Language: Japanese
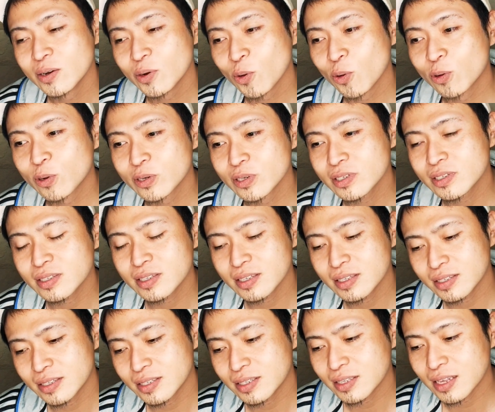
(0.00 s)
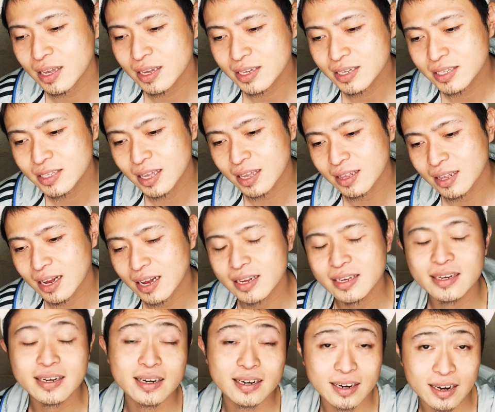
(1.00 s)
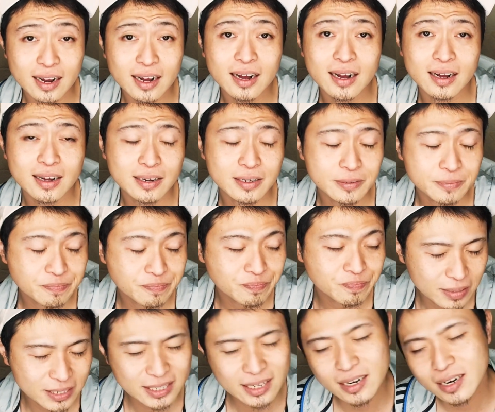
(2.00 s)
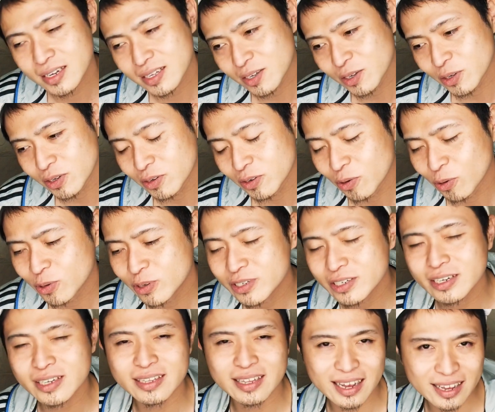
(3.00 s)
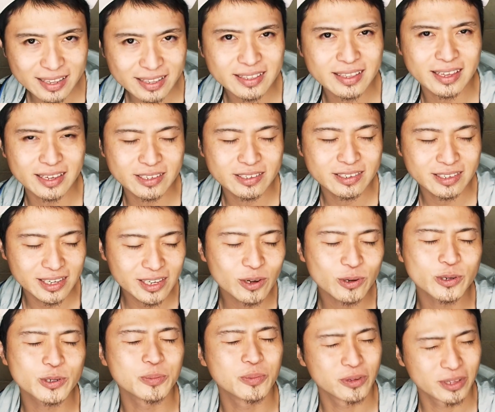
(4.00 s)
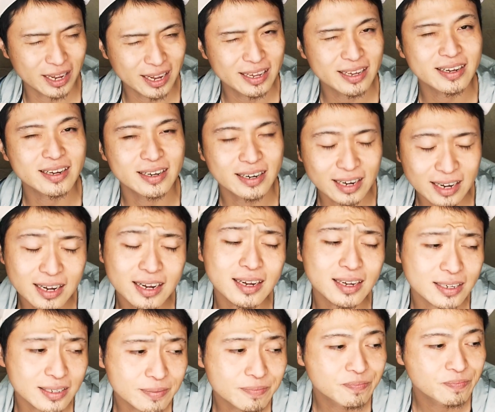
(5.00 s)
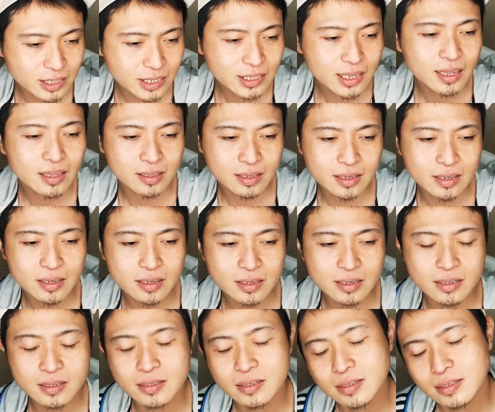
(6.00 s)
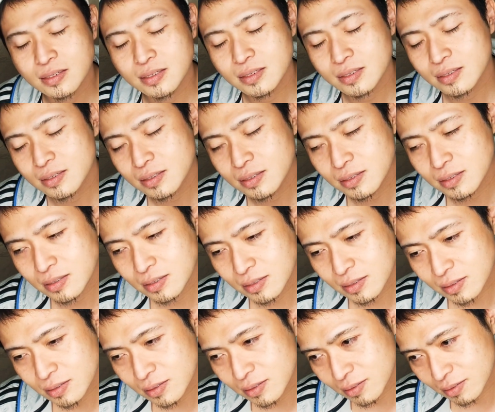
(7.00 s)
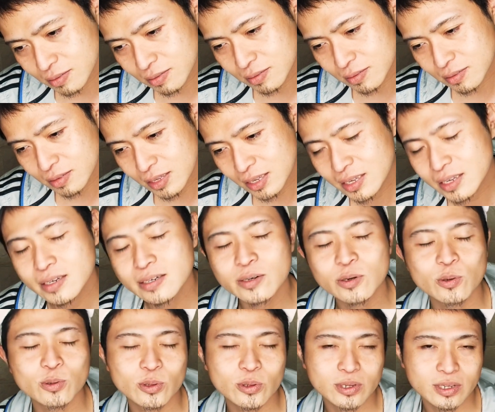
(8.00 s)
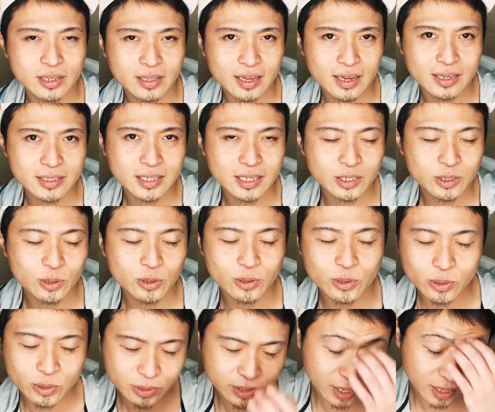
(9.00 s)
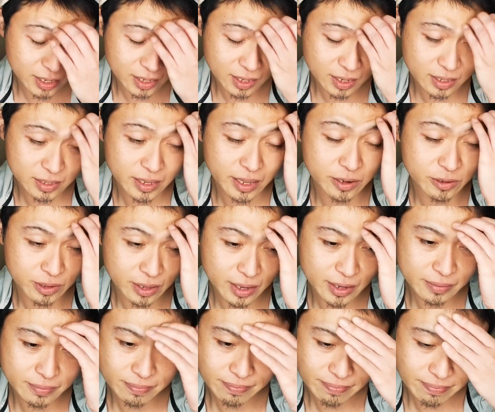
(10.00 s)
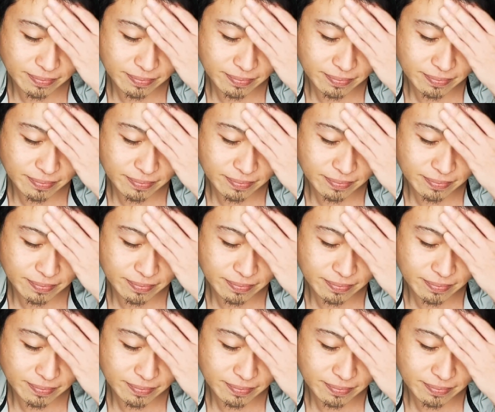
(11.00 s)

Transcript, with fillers: 送ってきてないから、まあ、さらに送りたいっていう意欲もないから常にうん、生きることに対して消極的なんだよね